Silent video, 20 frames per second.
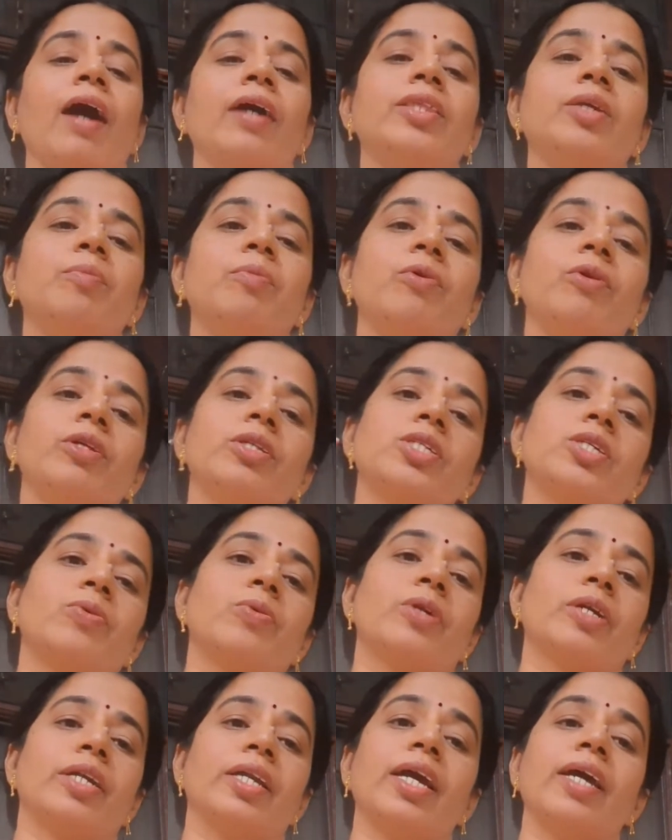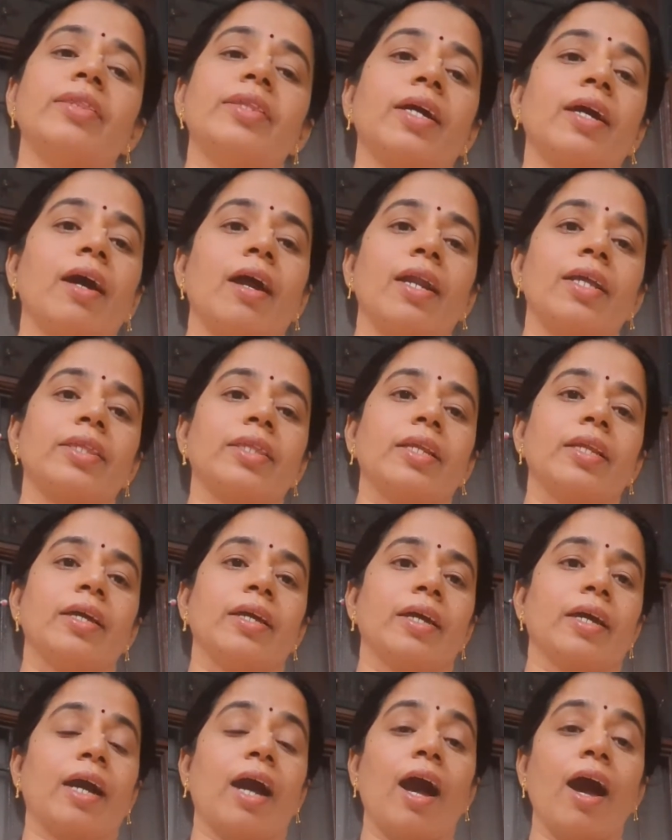அது முடிஞ்ச உடனே அந்த காலத்தில்
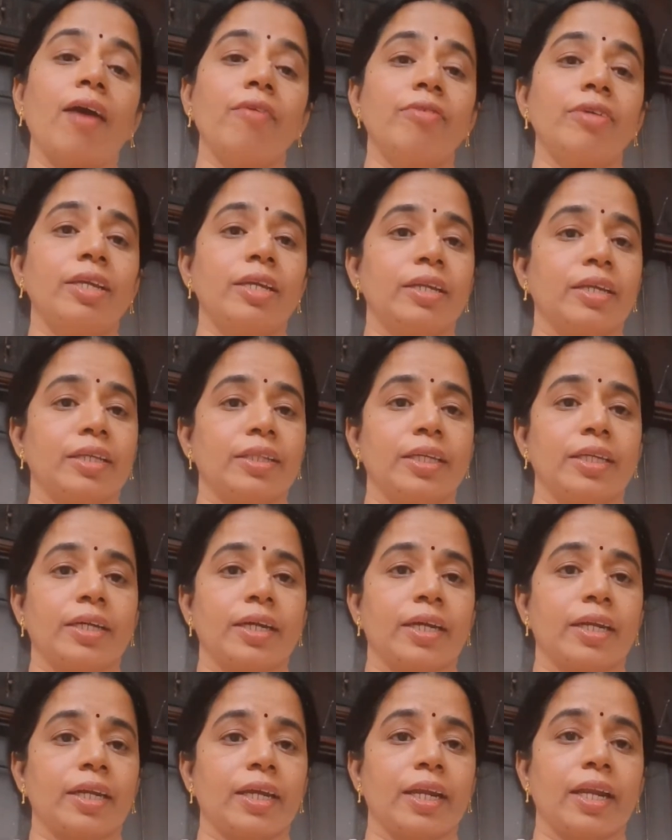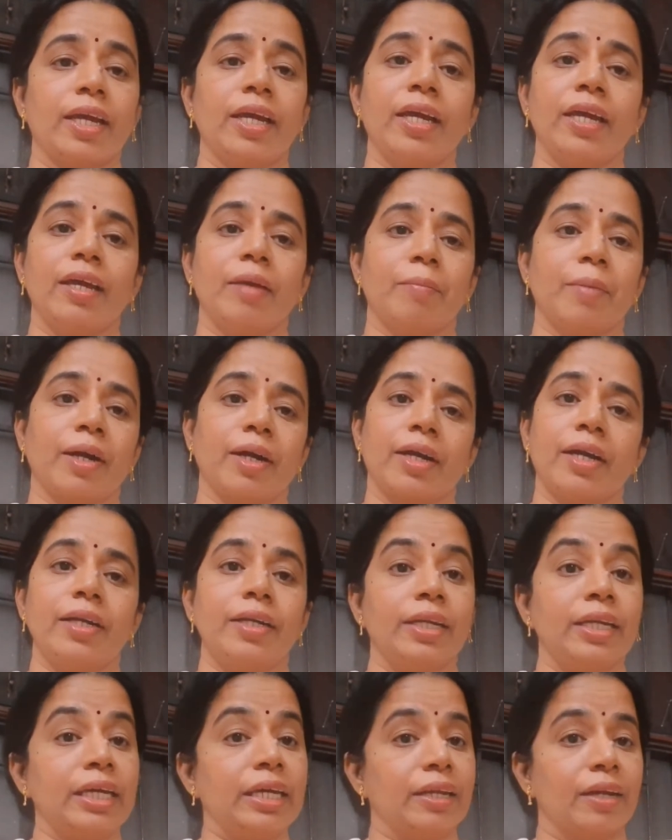காவிரி நதிக்கரையில்
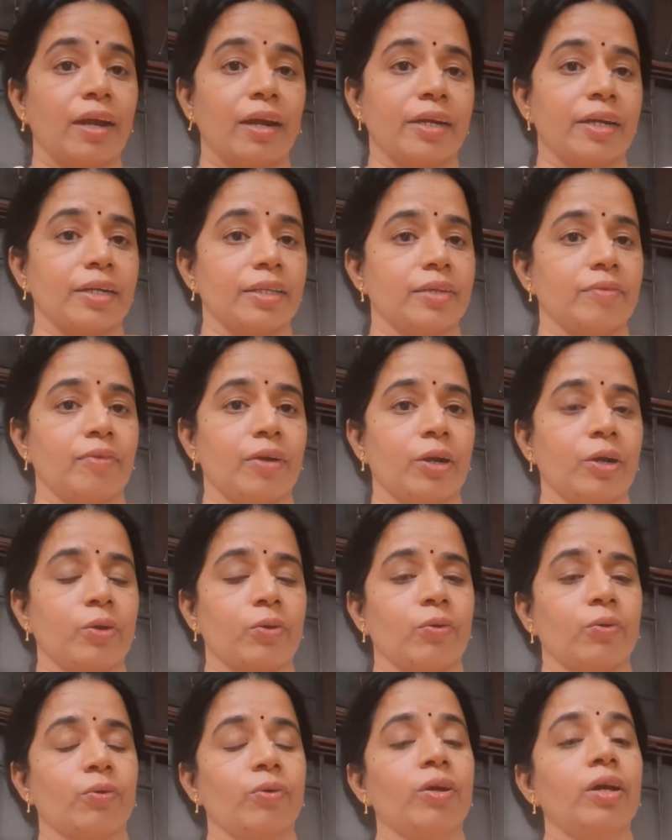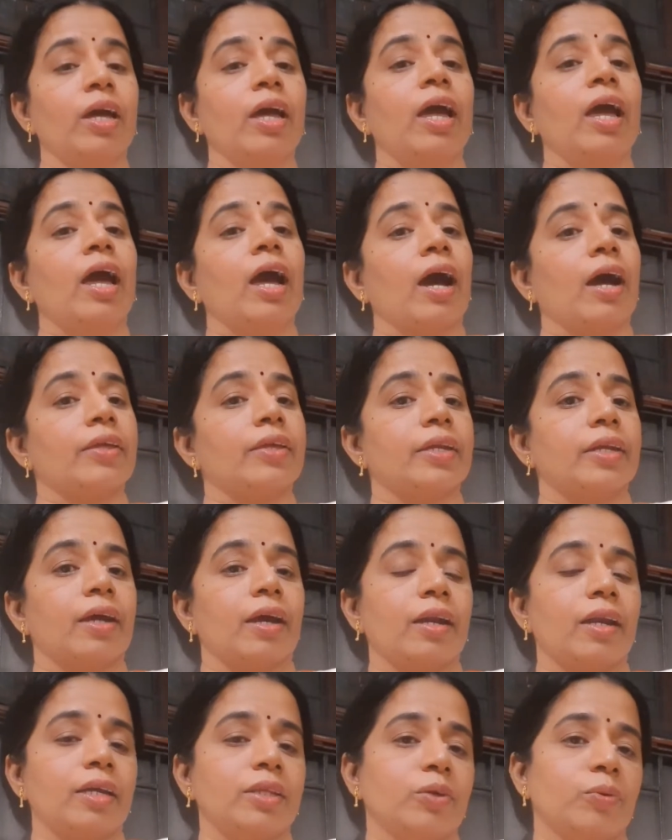மக்கள் நீராடுறது வழக்கம்
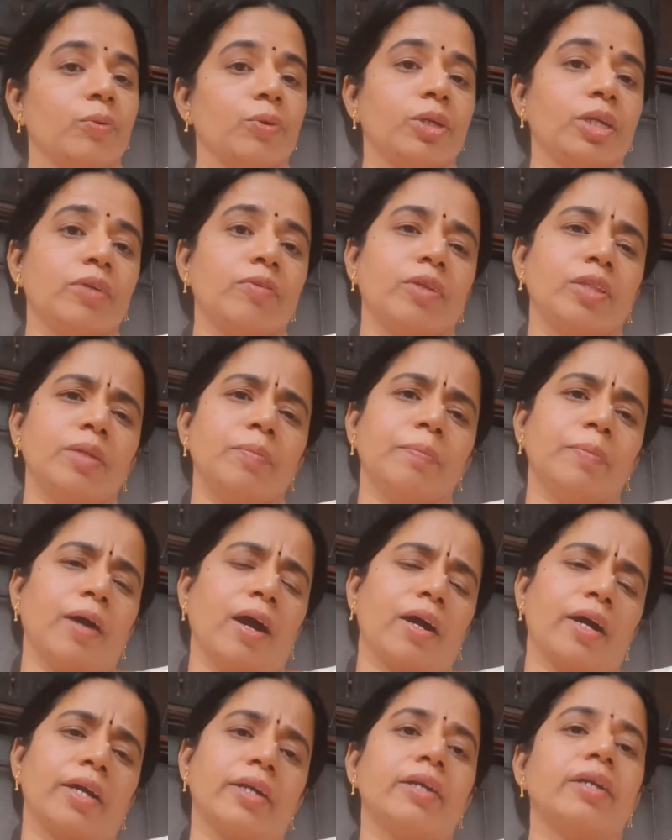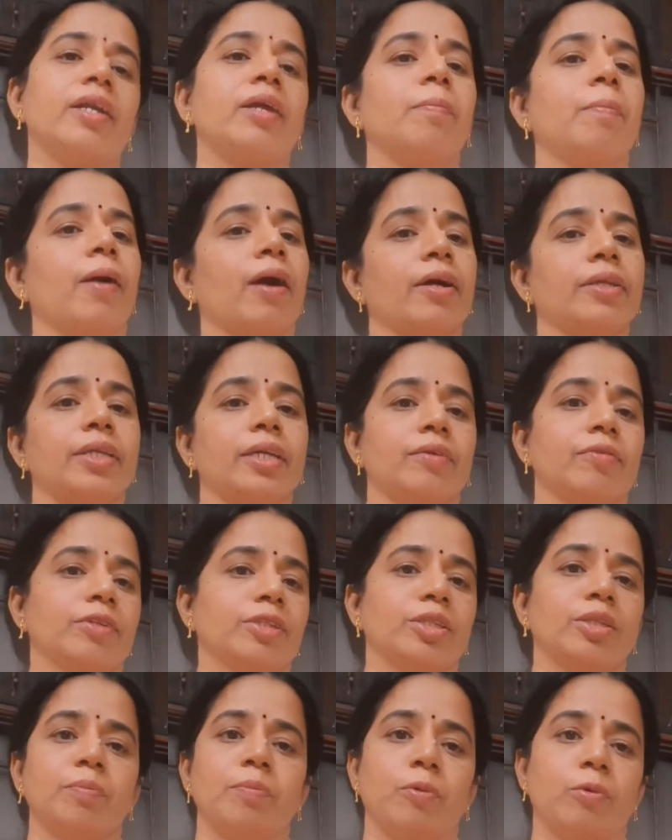அதனால் அதை ஒட்டி வந்து வென்ற பாதை
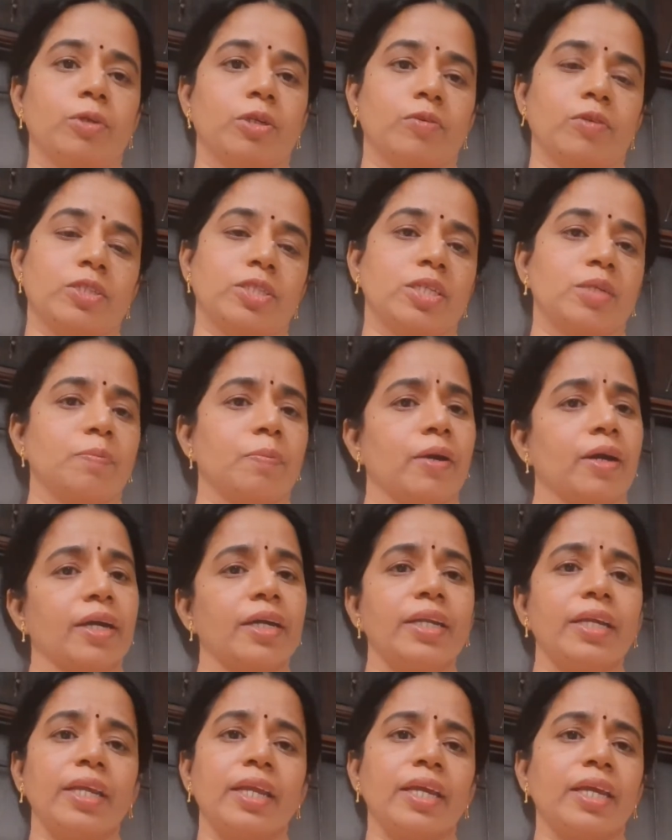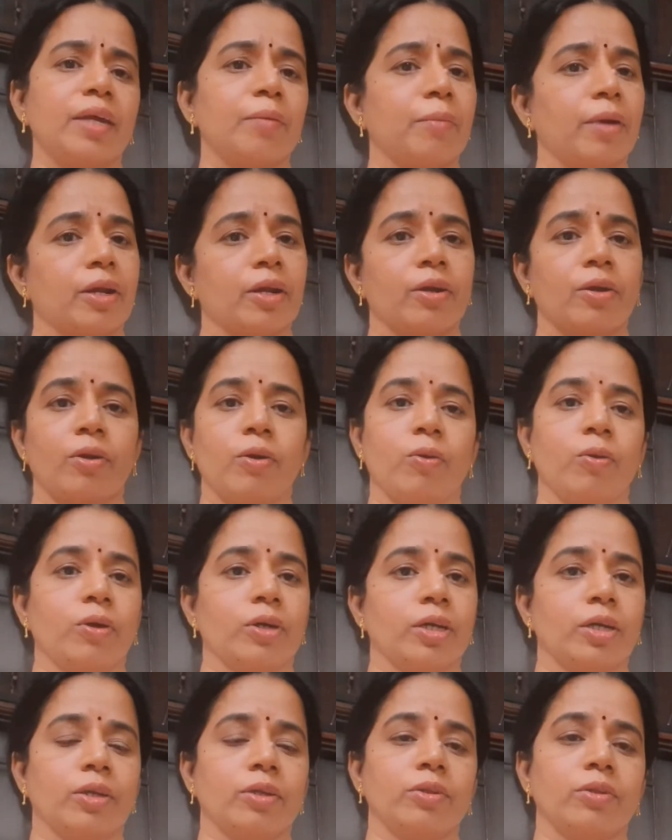வந்து போட்டு வச்சுருப்பாங்க நிறைய மரங்களும்
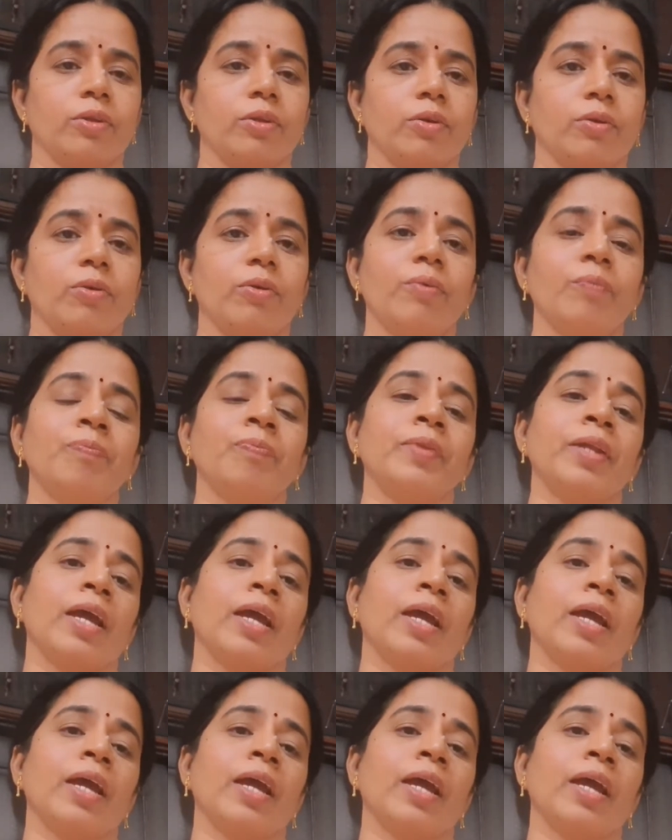அங்கே இருந்திருக்கும்